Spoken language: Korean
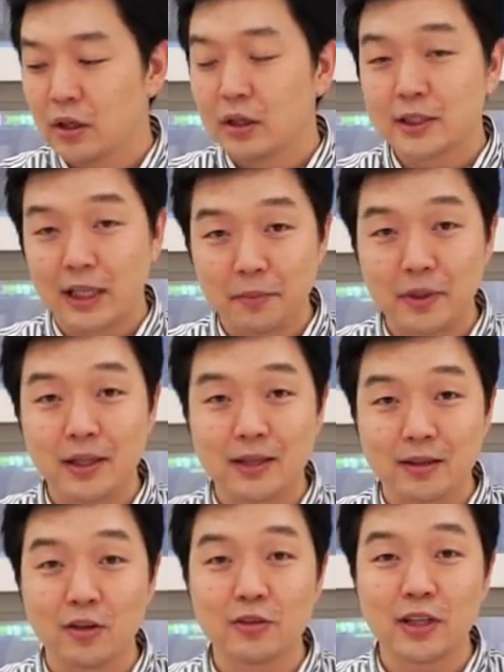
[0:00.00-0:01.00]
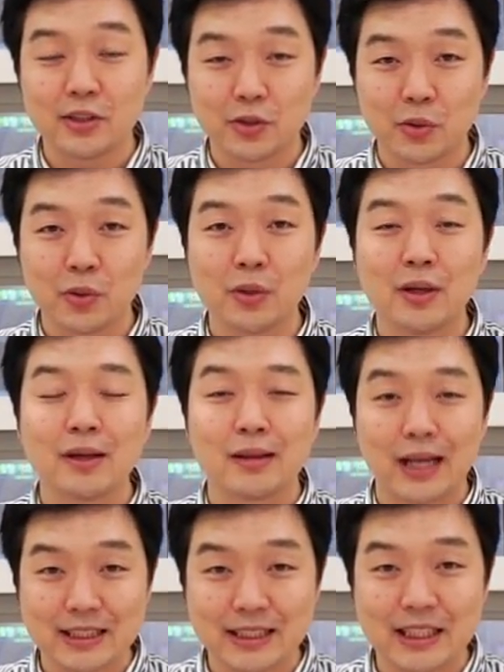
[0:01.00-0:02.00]
재미있는 컨텐츠로
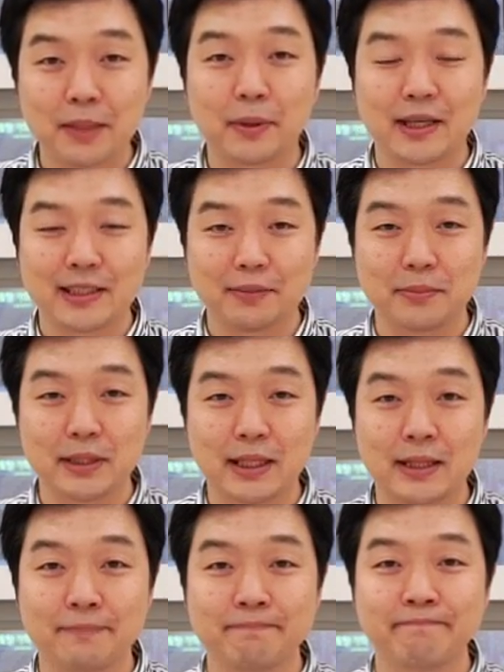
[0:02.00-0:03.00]
다시 찾아뵙겠습니다.